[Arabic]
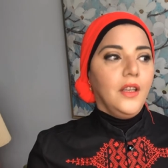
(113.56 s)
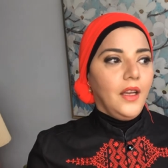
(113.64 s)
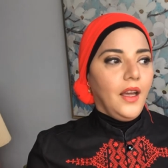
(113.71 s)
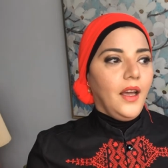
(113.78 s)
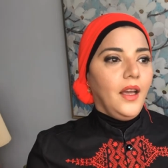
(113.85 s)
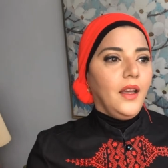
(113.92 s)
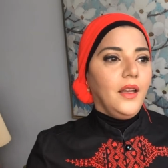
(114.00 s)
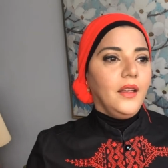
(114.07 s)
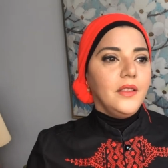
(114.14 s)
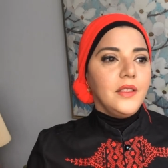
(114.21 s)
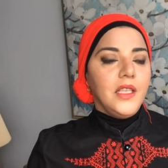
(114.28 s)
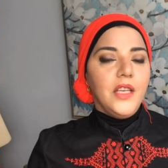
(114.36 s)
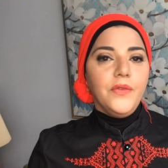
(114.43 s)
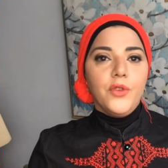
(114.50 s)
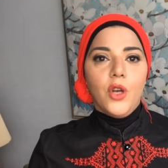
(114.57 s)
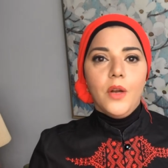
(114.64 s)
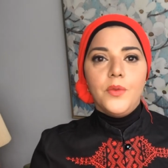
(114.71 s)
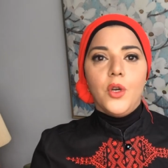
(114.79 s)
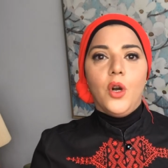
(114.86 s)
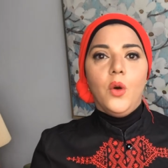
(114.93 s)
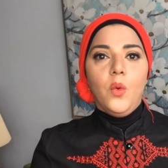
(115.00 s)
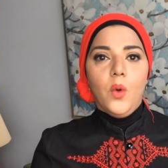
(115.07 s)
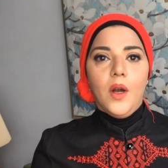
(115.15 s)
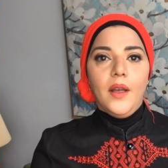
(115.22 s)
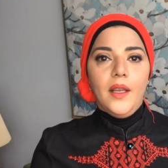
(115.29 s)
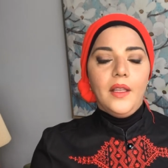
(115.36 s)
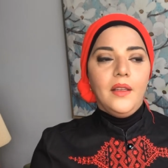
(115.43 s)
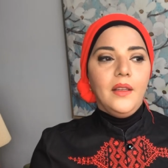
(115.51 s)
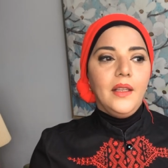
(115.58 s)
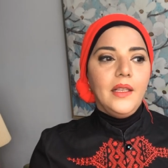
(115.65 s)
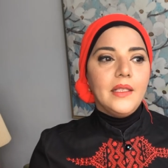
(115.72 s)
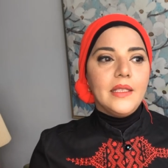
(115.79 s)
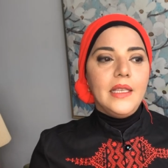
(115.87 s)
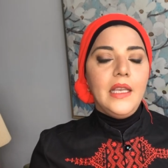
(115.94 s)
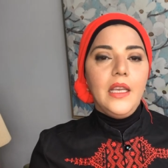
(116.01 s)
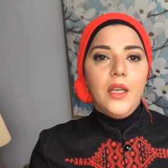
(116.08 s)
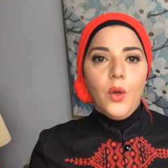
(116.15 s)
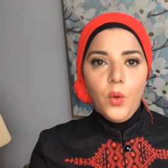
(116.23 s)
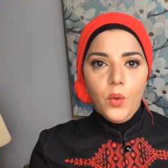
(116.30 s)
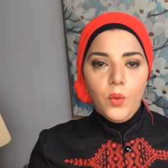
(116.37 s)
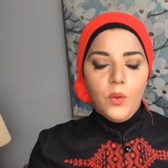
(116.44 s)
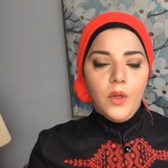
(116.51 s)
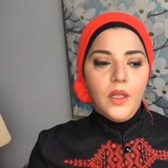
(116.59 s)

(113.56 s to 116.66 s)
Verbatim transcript: آه ستيف جوبز هو السي او